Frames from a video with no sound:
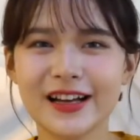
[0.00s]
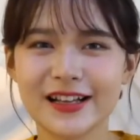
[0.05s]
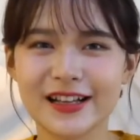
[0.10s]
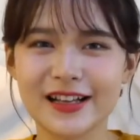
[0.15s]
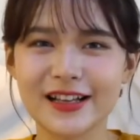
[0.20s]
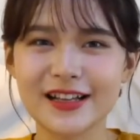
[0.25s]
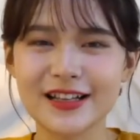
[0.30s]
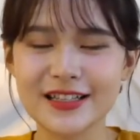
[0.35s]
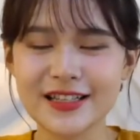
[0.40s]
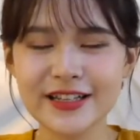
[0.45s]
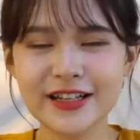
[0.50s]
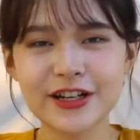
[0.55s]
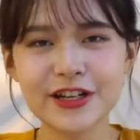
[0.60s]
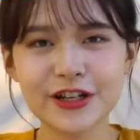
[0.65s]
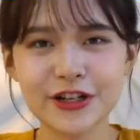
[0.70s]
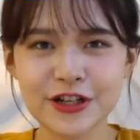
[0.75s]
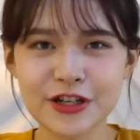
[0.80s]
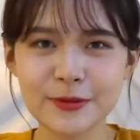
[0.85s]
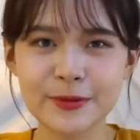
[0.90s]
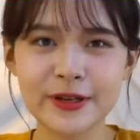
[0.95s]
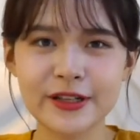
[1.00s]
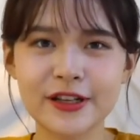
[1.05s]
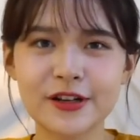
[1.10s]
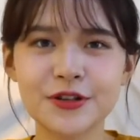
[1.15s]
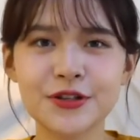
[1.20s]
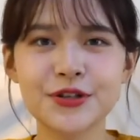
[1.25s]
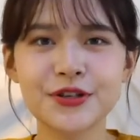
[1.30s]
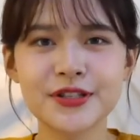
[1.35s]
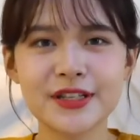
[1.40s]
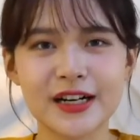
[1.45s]
呃，今天这个视频呢，
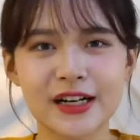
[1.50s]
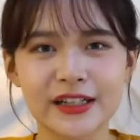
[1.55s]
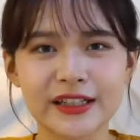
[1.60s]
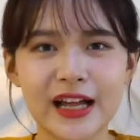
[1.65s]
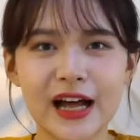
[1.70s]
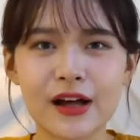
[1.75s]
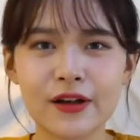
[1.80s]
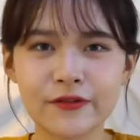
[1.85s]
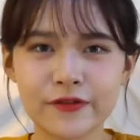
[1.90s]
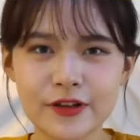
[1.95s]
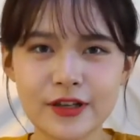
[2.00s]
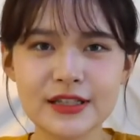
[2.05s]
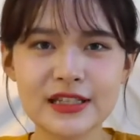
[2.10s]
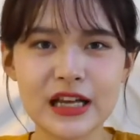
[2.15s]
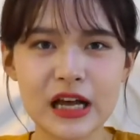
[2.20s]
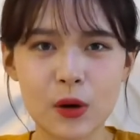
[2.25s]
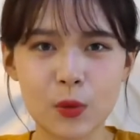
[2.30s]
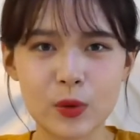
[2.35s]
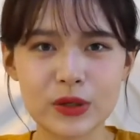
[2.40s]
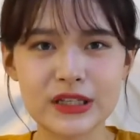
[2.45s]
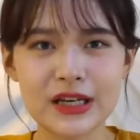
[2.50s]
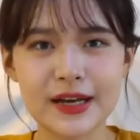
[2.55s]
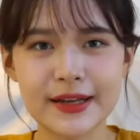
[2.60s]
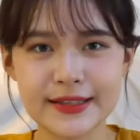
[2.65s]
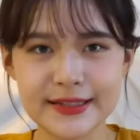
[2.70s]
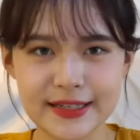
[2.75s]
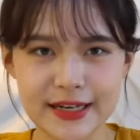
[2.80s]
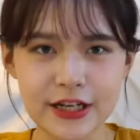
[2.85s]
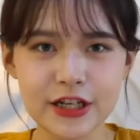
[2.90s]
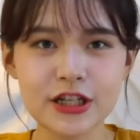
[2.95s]
就是想和大家分享我在
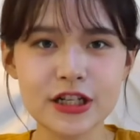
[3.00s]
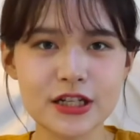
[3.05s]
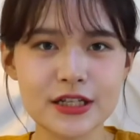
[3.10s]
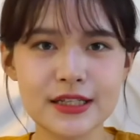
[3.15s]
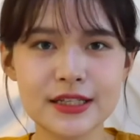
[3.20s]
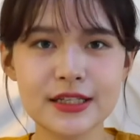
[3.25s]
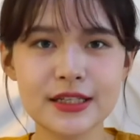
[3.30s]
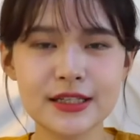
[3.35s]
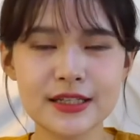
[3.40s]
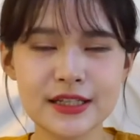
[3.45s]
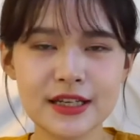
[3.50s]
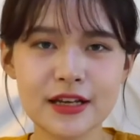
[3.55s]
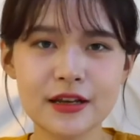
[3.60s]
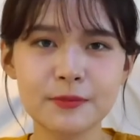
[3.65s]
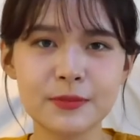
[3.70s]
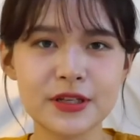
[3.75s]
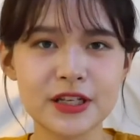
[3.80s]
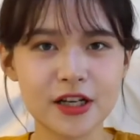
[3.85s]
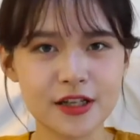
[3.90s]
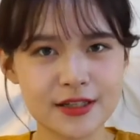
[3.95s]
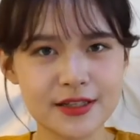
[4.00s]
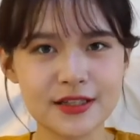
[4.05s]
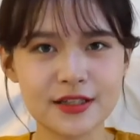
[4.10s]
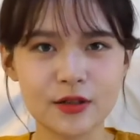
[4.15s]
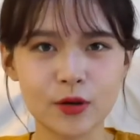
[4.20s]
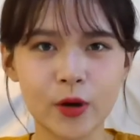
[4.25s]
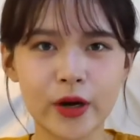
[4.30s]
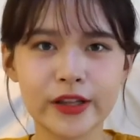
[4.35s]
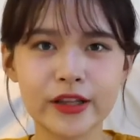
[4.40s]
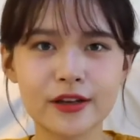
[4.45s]
减脂期间比较
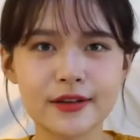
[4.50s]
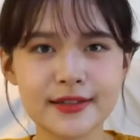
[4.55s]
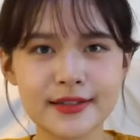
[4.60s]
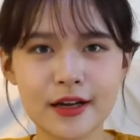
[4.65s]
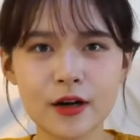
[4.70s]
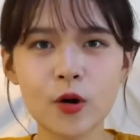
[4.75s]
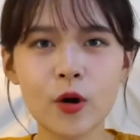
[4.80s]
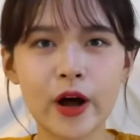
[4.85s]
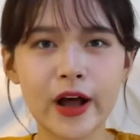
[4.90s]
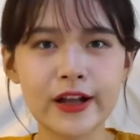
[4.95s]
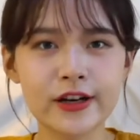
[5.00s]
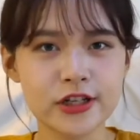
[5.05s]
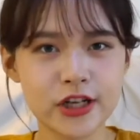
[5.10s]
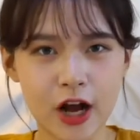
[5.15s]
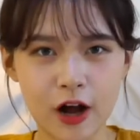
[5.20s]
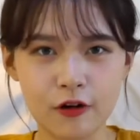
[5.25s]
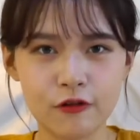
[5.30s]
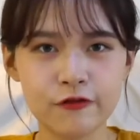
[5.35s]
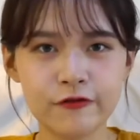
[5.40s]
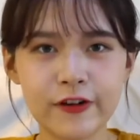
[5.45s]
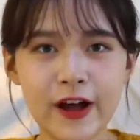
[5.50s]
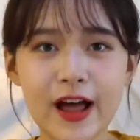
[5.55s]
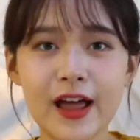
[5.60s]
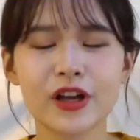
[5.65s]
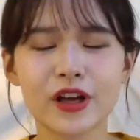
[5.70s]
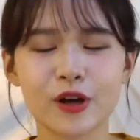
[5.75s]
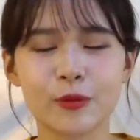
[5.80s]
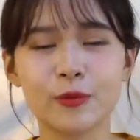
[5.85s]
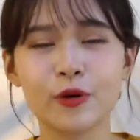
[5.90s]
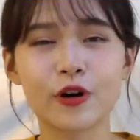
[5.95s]
喜欢的三款炒饭。
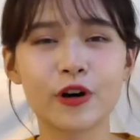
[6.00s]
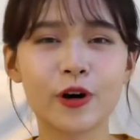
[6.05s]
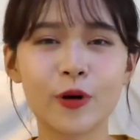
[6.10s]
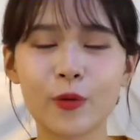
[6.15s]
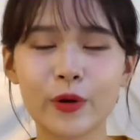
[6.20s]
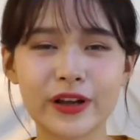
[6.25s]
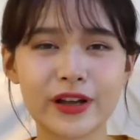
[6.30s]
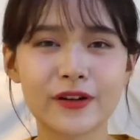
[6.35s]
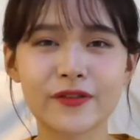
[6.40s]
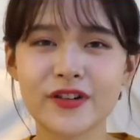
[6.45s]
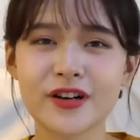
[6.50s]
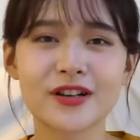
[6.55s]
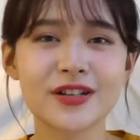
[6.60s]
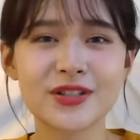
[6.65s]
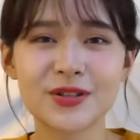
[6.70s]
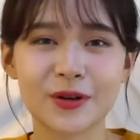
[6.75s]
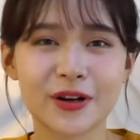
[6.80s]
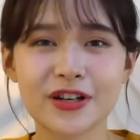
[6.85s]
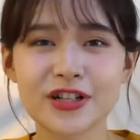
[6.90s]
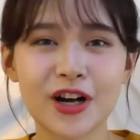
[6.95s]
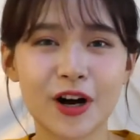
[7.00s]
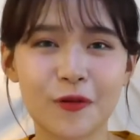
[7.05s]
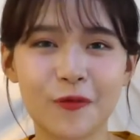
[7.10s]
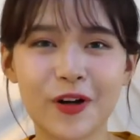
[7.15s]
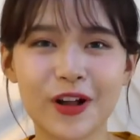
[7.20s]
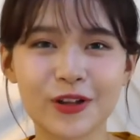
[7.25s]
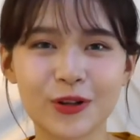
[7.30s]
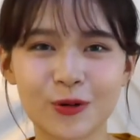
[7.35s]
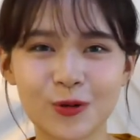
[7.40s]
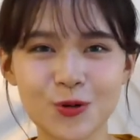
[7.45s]
有没有和我一样非常喜欢炒
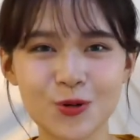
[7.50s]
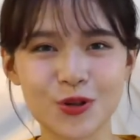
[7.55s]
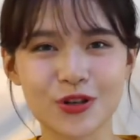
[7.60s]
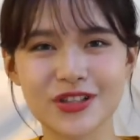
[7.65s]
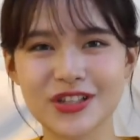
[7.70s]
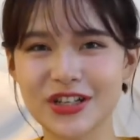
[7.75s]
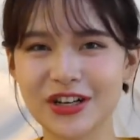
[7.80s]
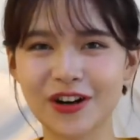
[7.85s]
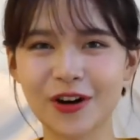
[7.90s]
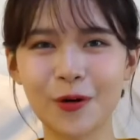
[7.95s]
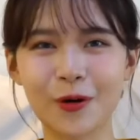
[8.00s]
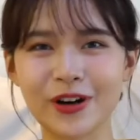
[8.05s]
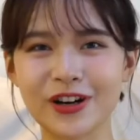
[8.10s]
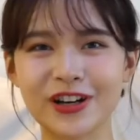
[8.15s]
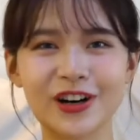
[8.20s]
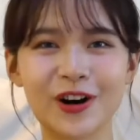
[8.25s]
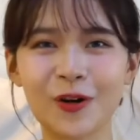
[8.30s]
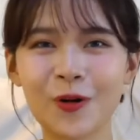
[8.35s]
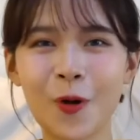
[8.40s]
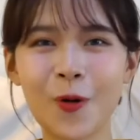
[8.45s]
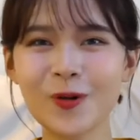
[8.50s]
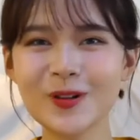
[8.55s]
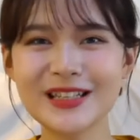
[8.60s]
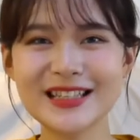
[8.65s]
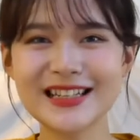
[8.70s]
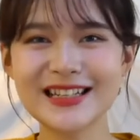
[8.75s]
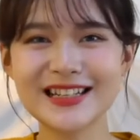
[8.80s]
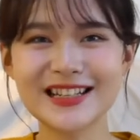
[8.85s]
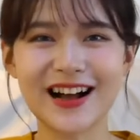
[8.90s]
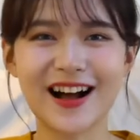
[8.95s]
饭的同学，请和我隔空
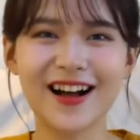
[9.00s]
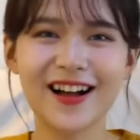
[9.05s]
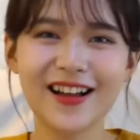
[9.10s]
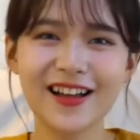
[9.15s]
击掌。